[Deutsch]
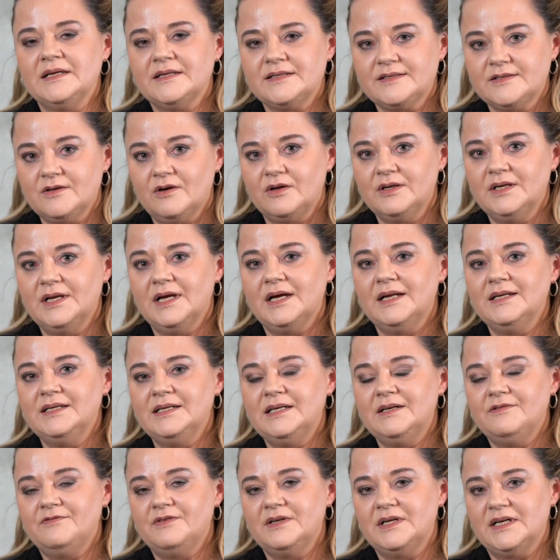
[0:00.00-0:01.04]
sondern
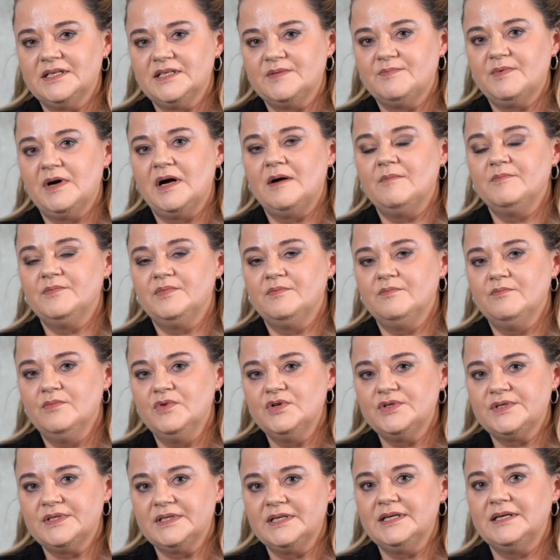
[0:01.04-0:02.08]
die Finanzbeamten
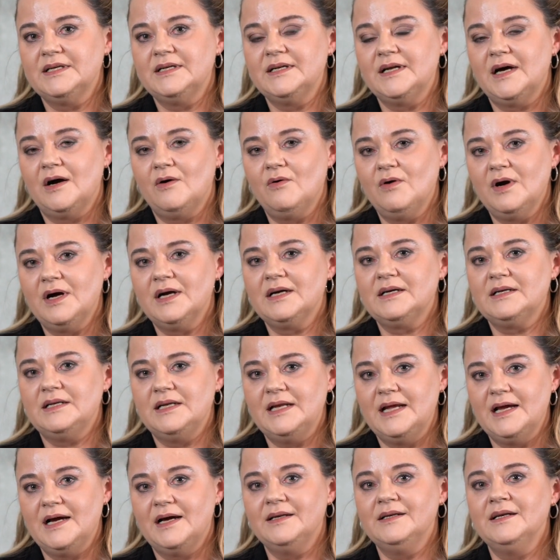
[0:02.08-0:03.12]
müssen genau
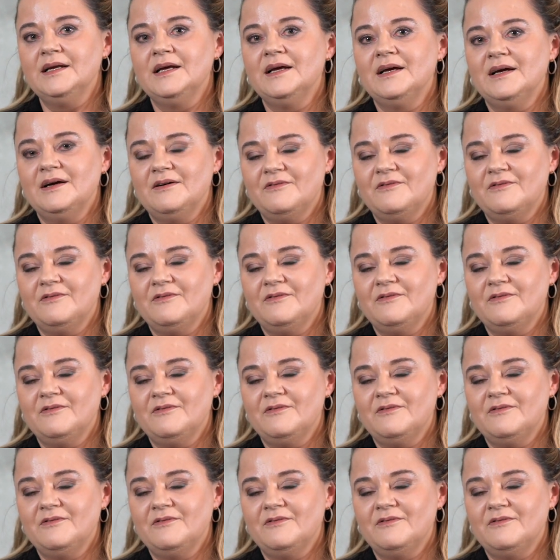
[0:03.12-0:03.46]
erklären,